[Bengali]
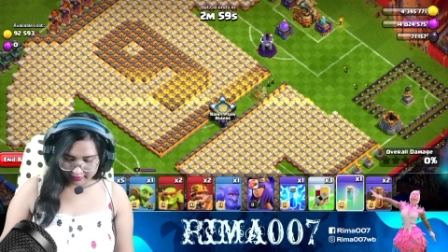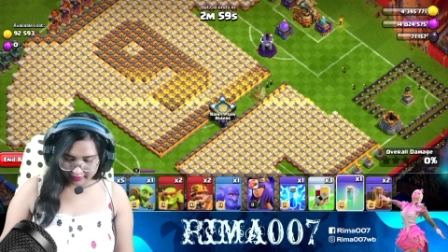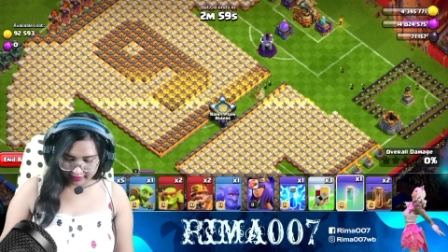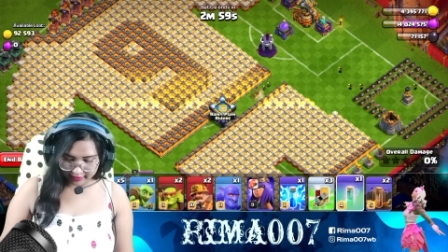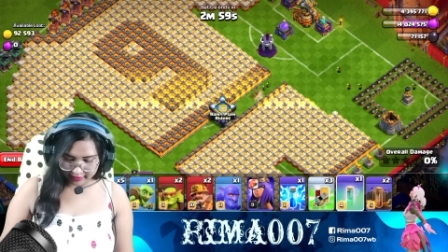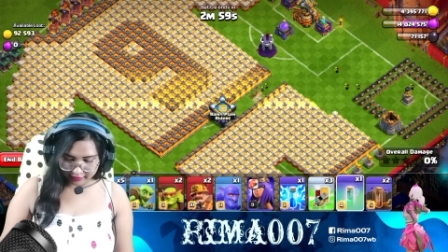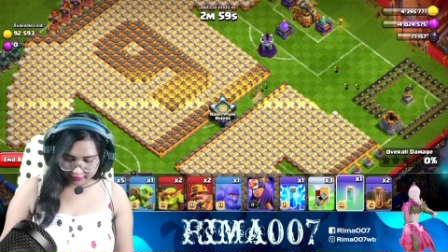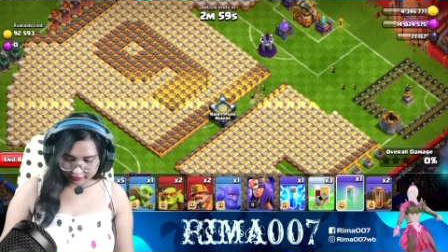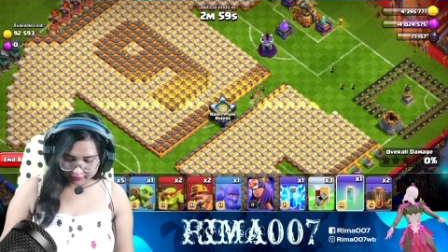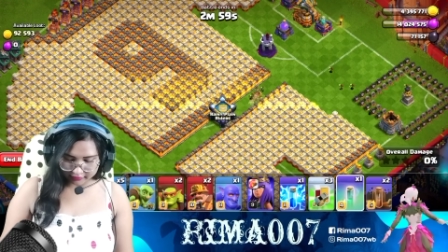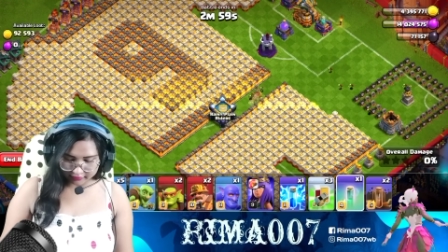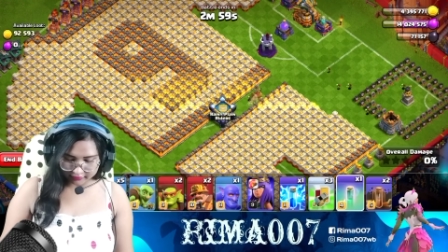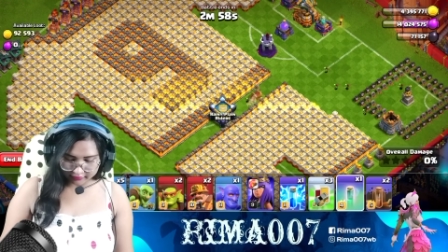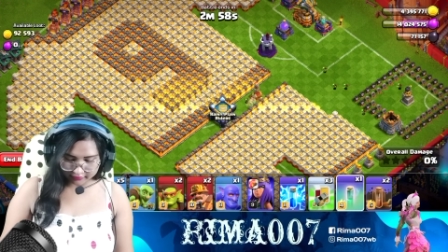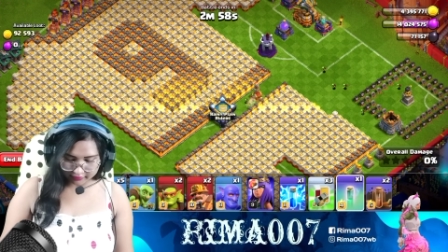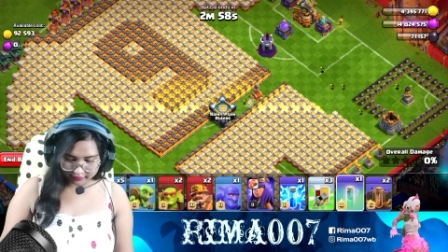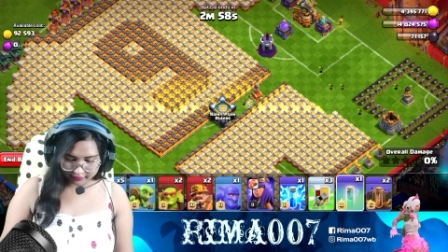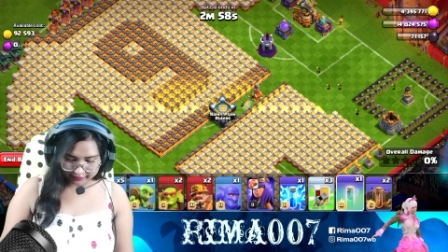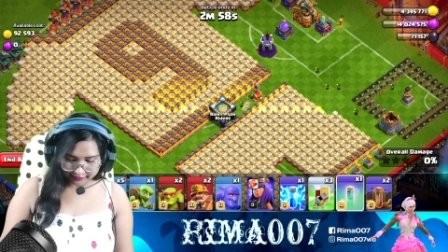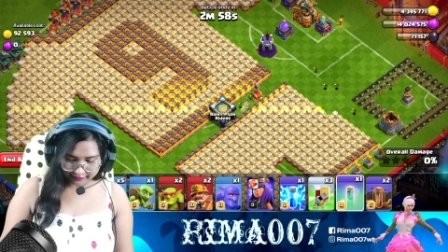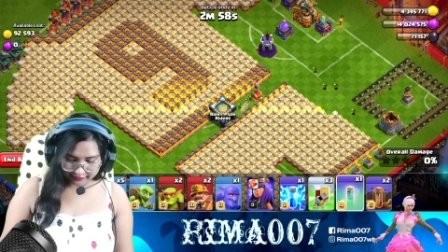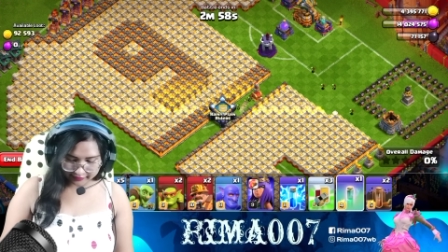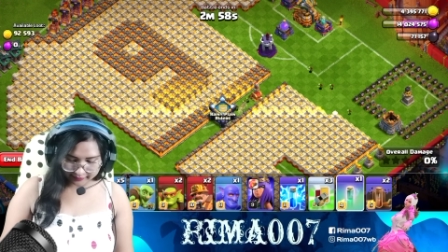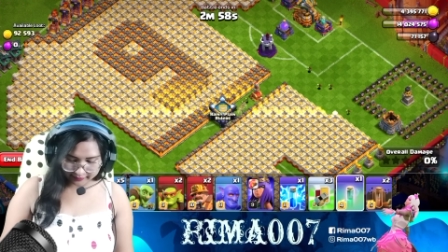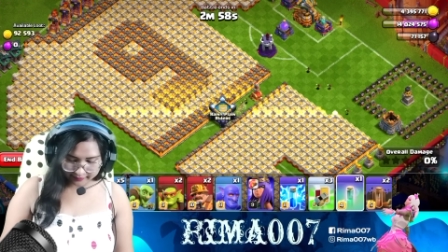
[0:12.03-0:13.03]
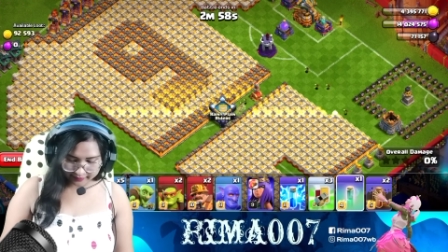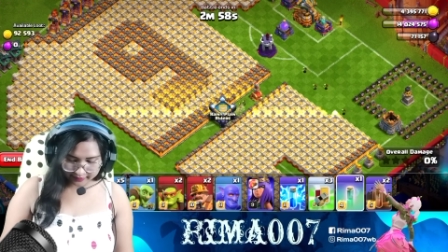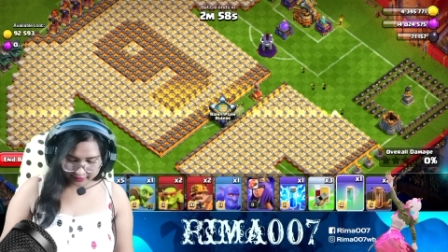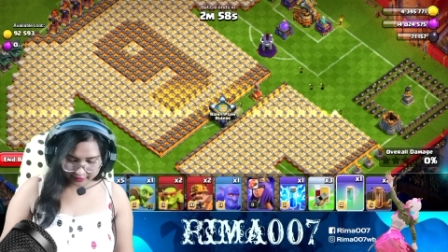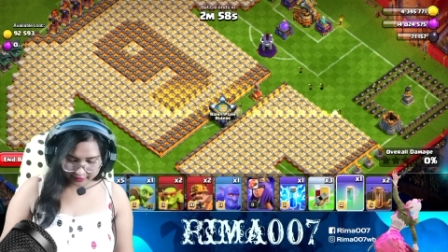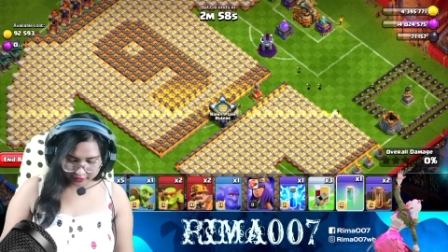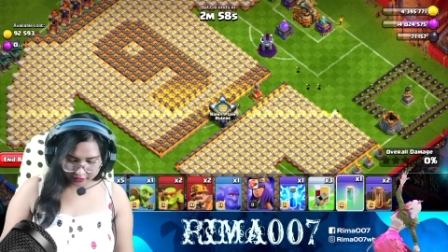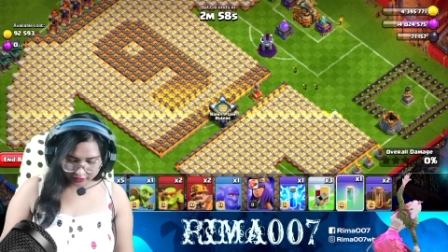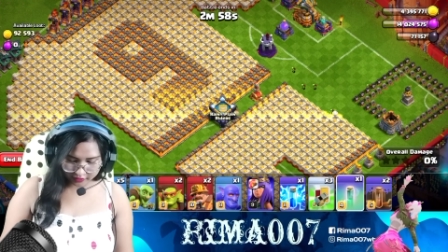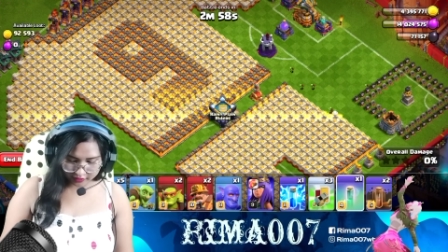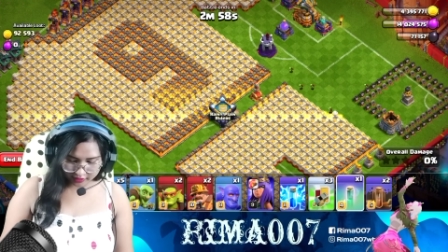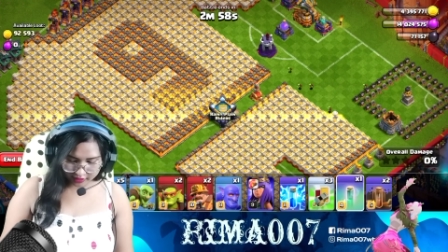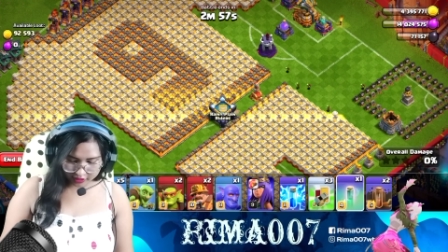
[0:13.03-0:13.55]
দেখো গবলিন
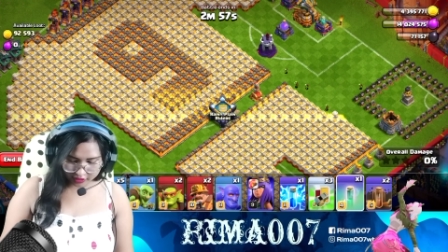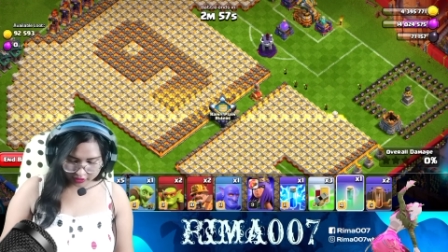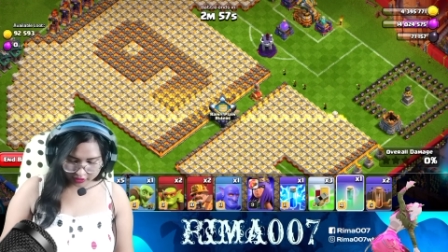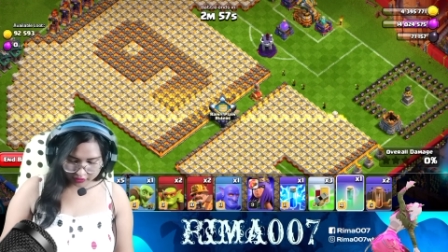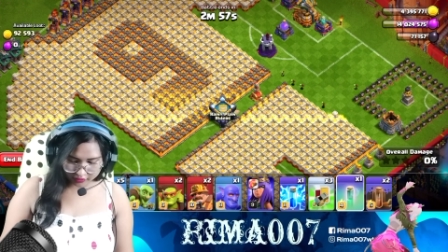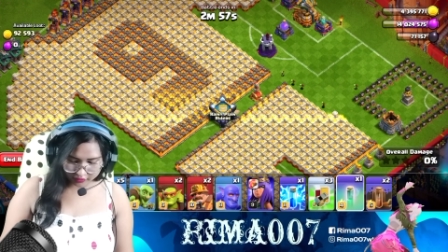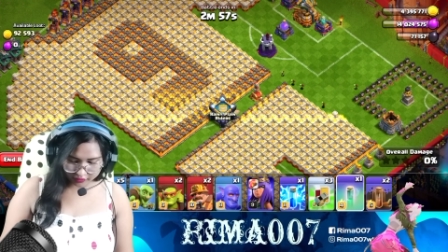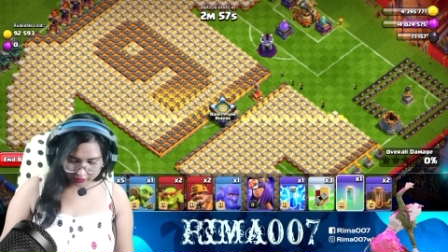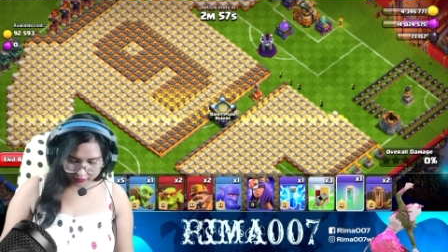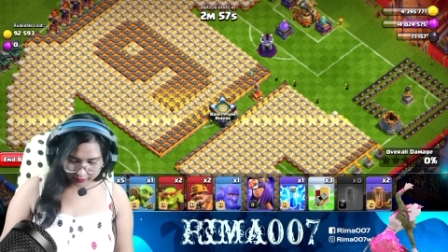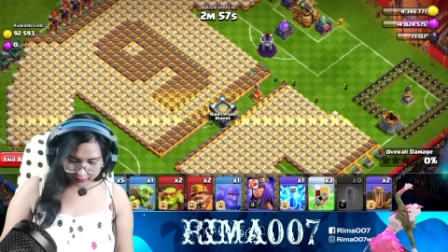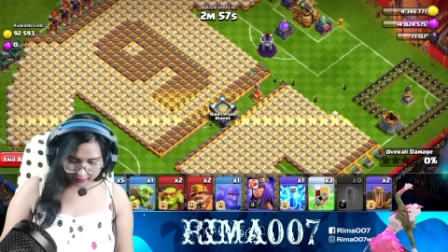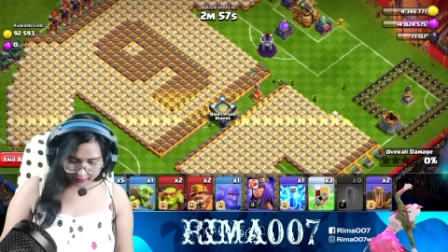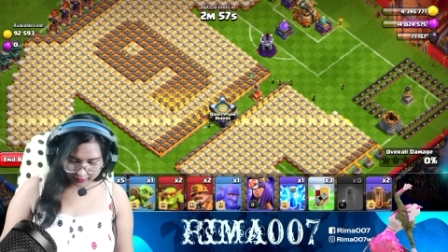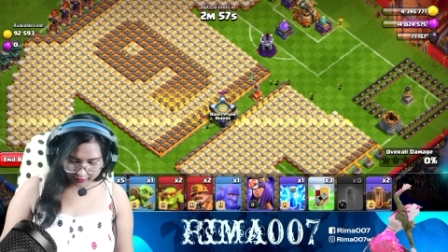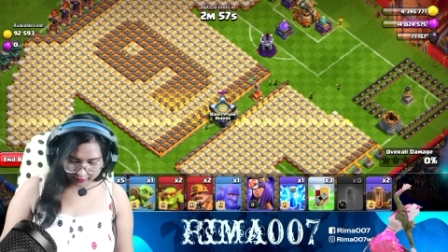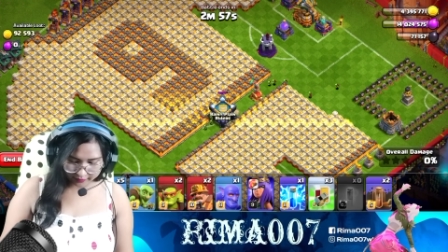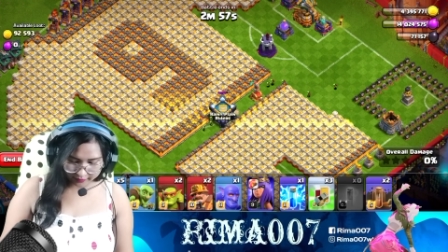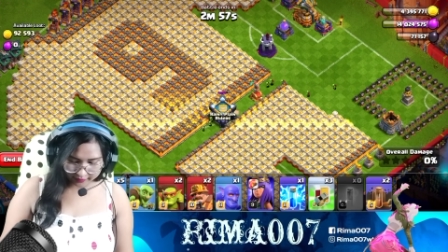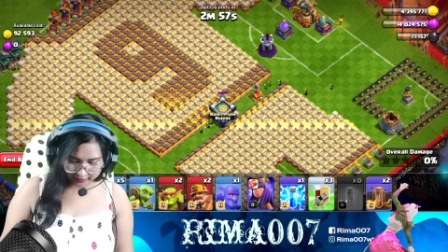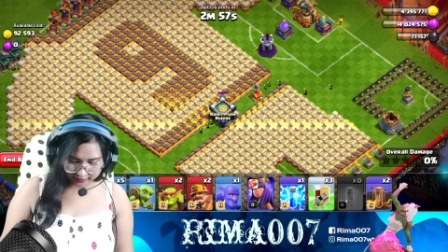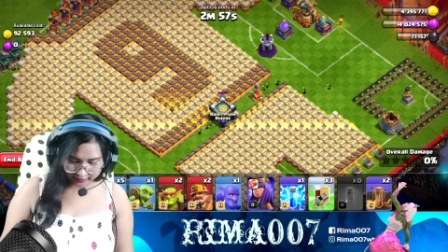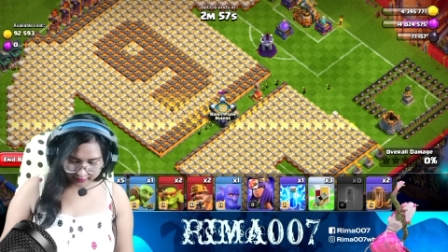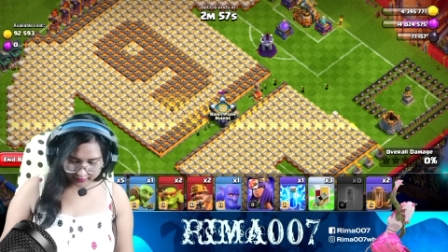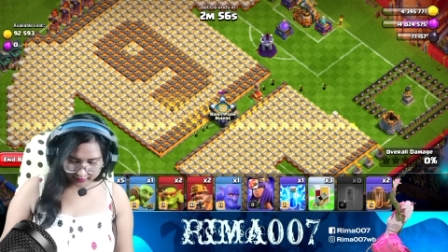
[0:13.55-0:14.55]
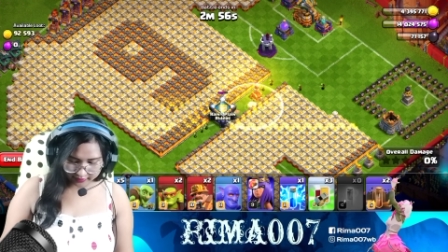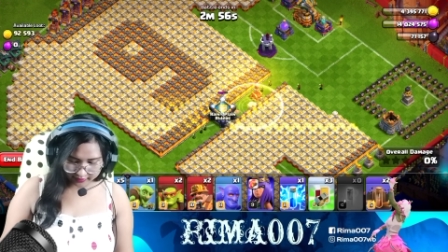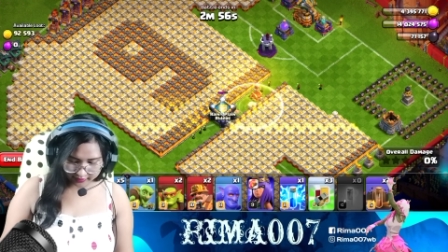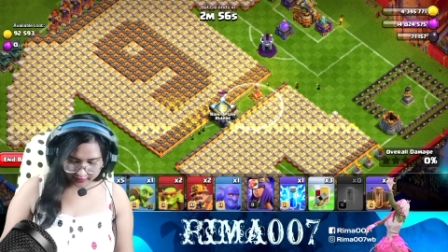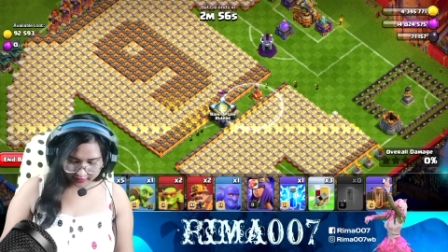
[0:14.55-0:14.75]
চলে আসলো সুপার গবলিন